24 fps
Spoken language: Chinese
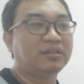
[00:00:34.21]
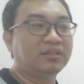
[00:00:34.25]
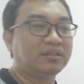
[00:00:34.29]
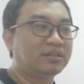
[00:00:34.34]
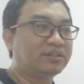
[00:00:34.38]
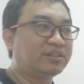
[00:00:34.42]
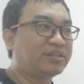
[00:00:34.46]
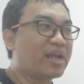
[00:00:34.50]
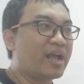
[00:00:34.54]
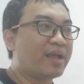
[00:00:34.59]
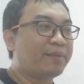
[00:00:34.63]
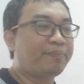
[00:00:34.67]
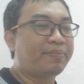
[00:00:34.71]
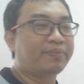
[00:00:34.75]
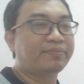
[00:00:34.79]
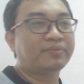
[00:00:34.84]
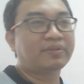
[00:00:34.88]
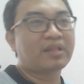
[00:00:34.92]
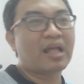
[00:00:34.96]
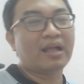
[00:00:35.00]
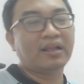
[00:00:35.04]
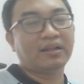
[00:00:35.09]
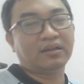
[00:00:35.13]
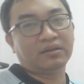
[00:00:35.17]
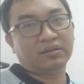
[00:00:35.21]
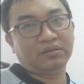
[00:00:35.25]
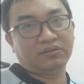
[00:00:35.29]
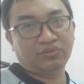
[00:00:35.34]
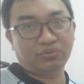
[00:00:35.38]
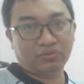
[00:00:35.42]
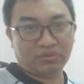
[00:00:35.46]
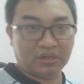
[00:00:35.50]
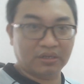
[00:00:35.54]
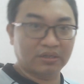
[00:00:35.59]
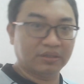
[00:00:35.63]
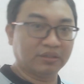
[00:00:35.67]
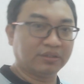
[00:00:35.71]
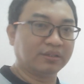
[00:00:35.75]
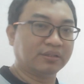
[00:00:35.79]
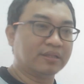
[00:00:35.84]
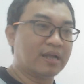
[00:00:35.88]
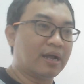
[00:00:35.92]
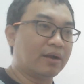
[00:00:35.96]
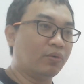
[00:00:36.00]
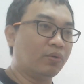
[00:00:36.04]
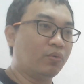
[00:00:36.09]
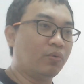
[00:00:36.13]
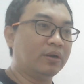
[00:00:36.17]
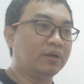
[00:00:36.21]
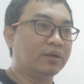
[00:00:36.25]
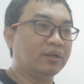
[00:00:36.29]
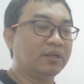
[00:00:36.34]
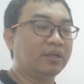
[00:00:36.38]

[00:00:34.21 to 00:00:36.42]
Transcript: 的下一代的呢，就可能是当官的。